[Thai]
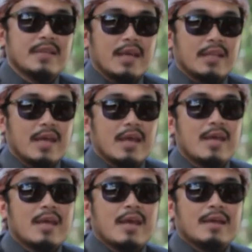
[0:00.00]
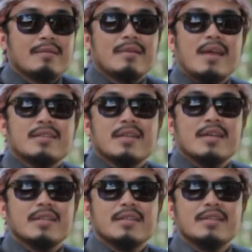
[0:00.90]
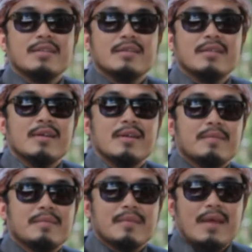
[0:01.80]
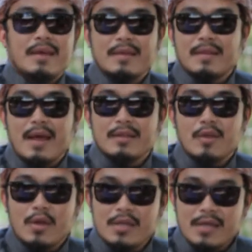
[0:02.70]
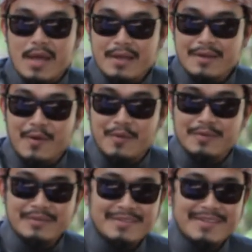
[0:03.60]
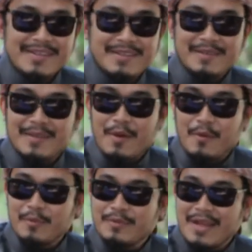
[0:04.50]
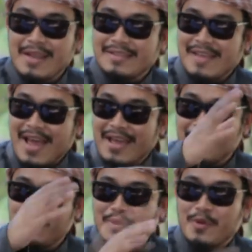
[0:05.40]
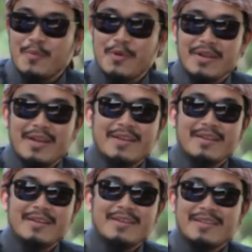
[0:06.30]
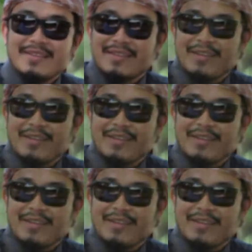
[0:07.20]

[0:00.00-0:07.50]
งเศสเนี่ยน่าจะเกิดขึ้นในทางตอนเหนือของแถวทะเลทรายข้างบนข้างบนอ่าเน้นเหนือขึ้นไป